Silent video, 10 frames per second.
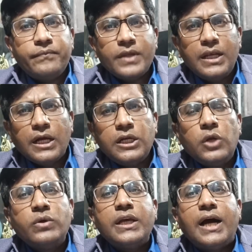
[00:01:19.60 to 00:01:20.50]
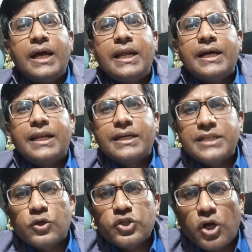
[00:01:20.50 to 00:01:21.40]
लखनऊ के अलग अलग
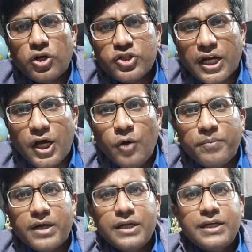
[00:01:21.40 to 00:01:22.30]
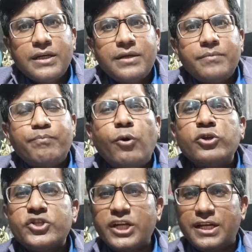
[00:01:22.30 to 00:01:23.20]
जब चौक चौराहों पर
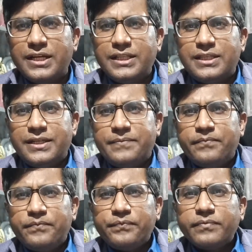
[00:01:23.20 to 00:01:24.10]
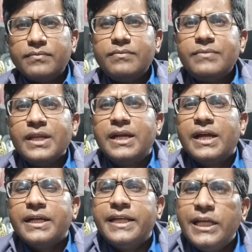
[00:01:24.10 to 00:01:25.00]
पोस्टर लगे थे
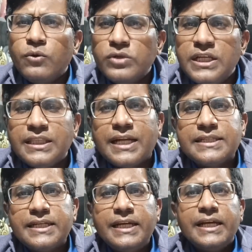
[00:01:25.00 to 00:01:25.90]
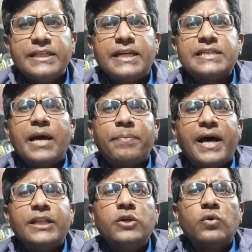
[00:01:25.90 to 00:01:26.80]
ठीक उसी तरह से जैसे
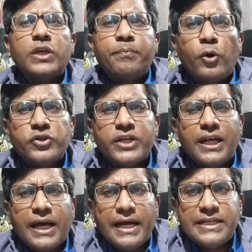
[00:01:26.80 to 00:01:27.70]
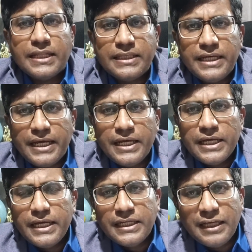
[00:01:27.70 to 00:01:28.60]
अपराधियों की पोस्टर लगाई जाती है
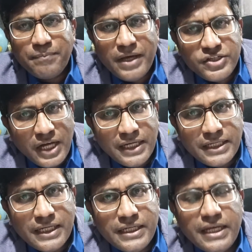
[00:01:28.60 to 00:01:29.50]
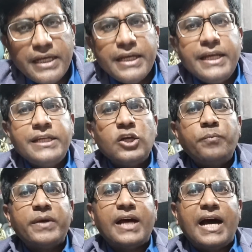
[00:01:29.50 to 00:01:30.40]
इनकी पहचान के लिए इनके
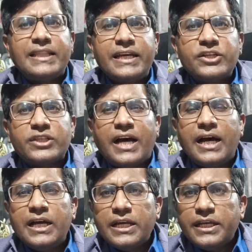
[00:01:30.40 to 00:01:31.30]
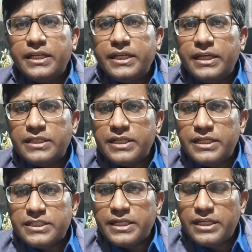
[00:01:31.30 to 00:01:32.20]
ऊपर आदेश था कि इन्हें इनसे
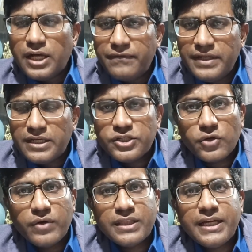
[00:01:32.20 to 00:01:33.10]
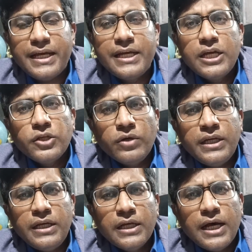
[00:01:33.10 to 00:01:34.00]
इनसे रिकवरी की जरूरत है
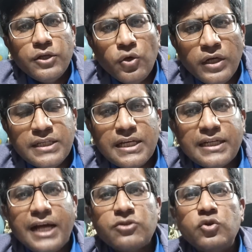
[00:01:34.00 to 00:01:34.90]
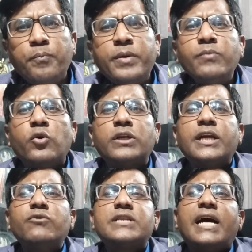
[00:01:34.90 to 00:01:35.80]
क्योंकि योगी सरकार सुप्रीम कोर्ट
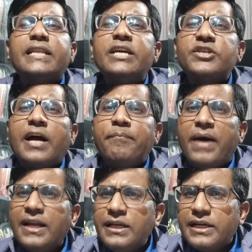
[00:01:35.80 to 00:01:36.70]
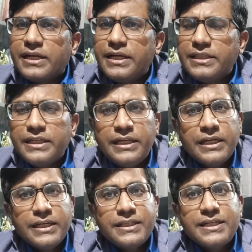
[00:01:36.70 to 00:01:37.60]
के उस आदेश का पालन कर रही थी
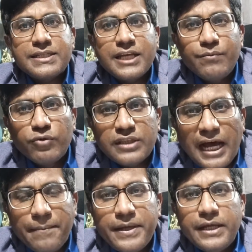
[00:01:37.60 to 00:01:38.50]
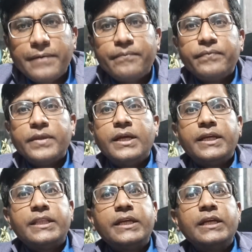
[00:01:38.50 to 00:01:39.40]
जिसके मुताबिक
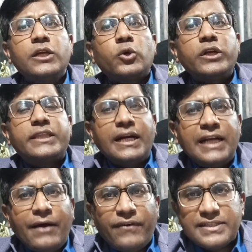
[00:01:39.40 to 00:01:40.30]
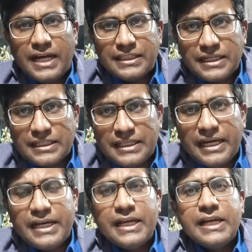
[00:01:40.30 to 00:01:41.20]
यदि कोई दंगा फसाद करता
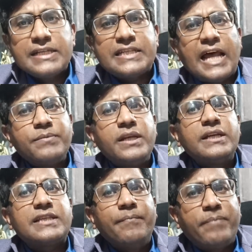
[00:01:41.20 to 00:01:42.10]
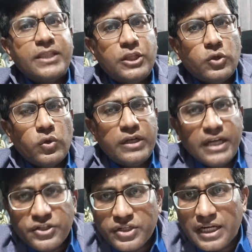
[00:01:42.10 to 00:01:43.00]
है सार्वजनिक संपत्ति को
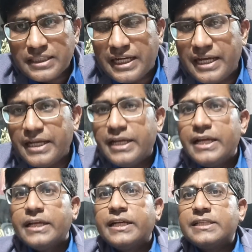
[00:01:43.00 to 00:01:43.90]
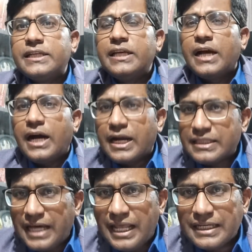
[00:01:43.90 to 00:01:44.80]
नष्ट करता है किसी
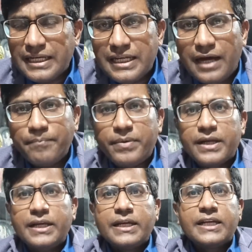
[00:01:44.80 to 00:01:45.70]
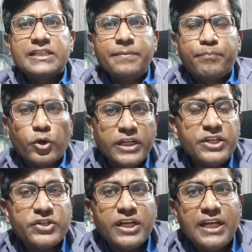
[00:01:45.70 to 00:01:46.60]
हड़ताल के नाम पर किसी
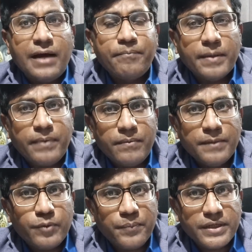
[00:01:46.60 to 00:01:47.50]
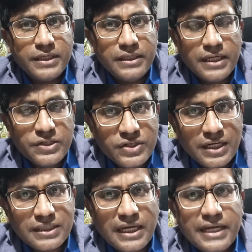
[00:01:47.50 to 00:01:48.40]
प्रोटेस्ट के नाम पर पब्लिक प्रॉपर्टी नष्ट
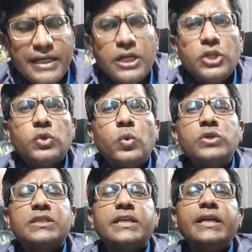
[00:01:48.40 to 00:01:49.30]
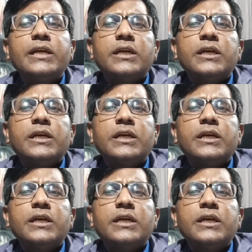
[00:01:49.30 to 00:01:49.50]
करता है तो उससे